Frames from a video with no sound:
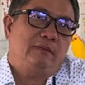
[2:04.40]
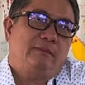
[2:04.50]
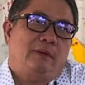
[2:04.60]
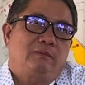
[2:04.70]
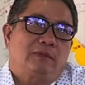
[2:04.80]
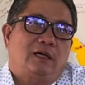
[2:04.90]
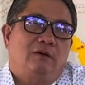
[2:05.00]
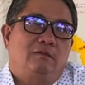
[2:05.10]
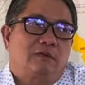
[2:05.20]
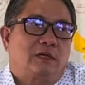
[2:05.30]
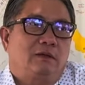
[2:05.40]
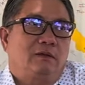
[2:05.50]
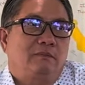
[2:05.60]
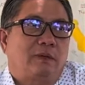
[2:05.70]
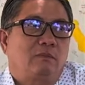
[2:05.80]
mà mong cầu
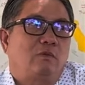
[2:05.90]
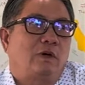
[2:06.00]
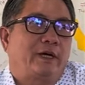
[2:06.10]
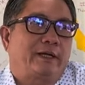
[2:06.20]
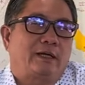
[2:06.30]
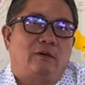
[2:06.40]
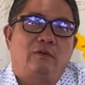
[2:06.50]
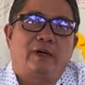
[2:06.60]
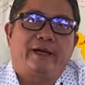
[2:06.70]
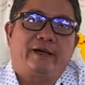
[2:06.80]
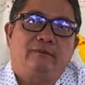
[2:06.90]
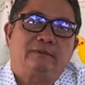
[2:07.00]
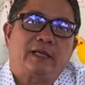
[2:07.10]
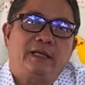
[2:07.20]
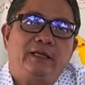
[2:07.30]
cầu mong hoài cầu hoài không
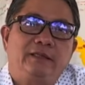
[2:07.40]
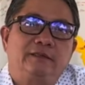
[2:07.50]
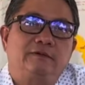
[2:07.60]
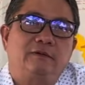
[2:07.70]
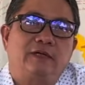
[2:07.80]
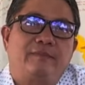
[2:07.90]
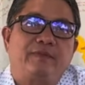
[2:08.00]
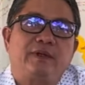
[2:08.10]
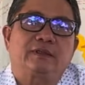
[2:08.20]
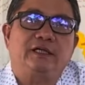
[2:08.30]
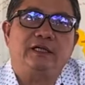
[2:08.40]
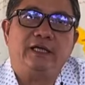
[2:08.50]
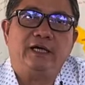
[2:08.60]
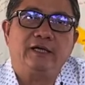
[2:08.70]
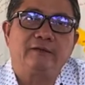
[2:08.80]
thấy sư phụ làm thiên tử gì
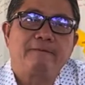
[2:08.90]
hết